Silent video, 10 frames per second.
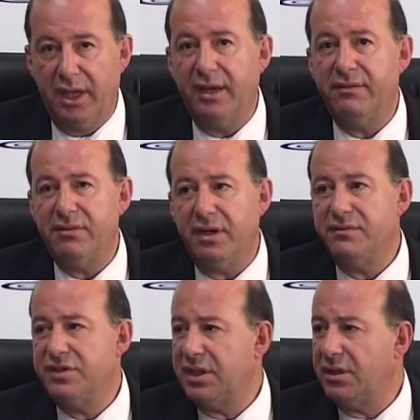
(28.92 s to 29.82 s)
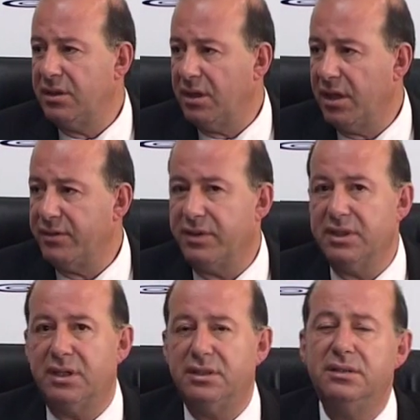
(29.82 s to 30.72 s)
ev evcil
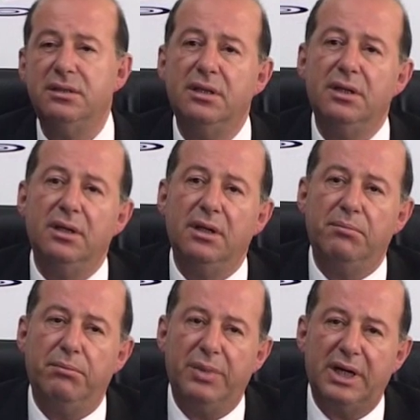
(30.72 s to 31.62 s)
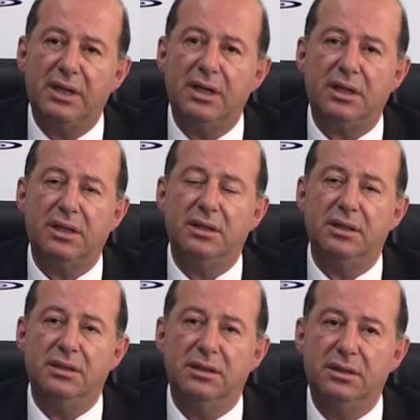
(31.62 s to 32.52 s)
hayvanların barınak
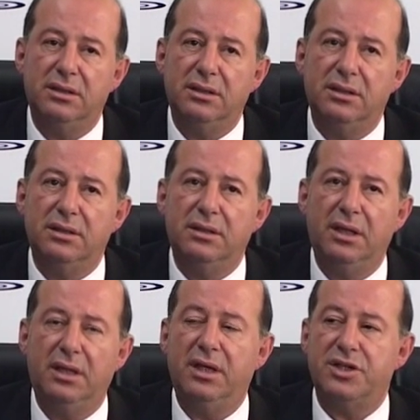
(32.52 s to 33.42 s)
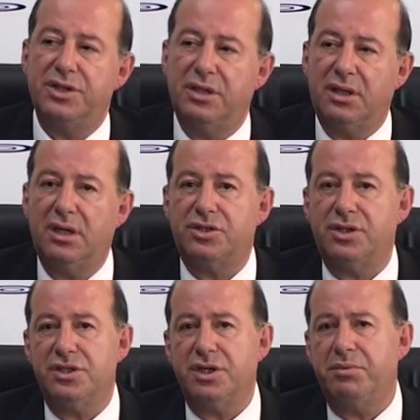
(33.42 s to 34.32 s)
e, ihtiyaçlarını
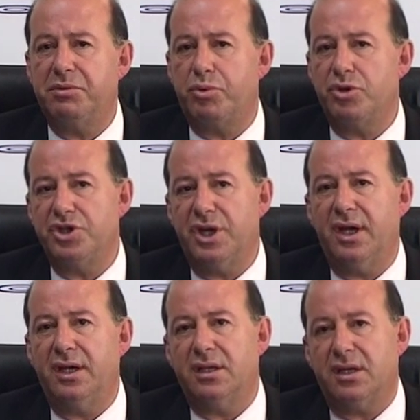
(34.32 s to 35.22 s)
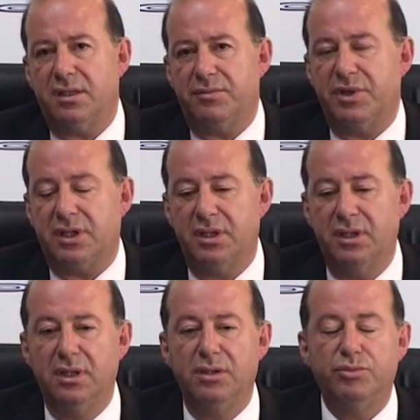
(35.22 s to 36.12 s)
karşılayacak bir projeyi hayata katmak.
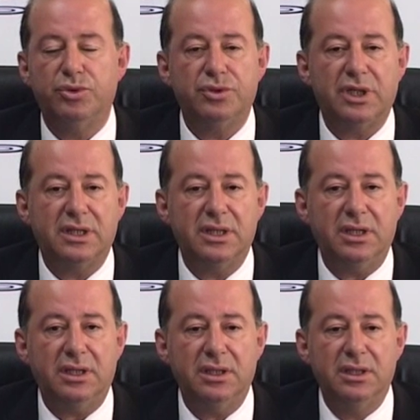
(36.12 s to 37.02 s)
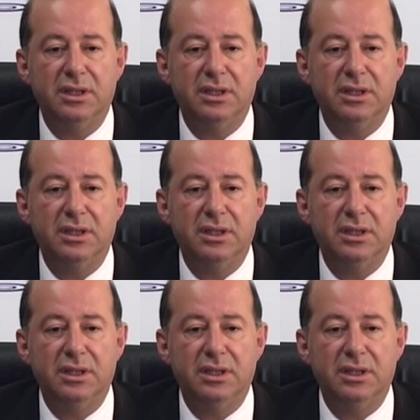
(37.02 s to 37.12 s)
Buradaki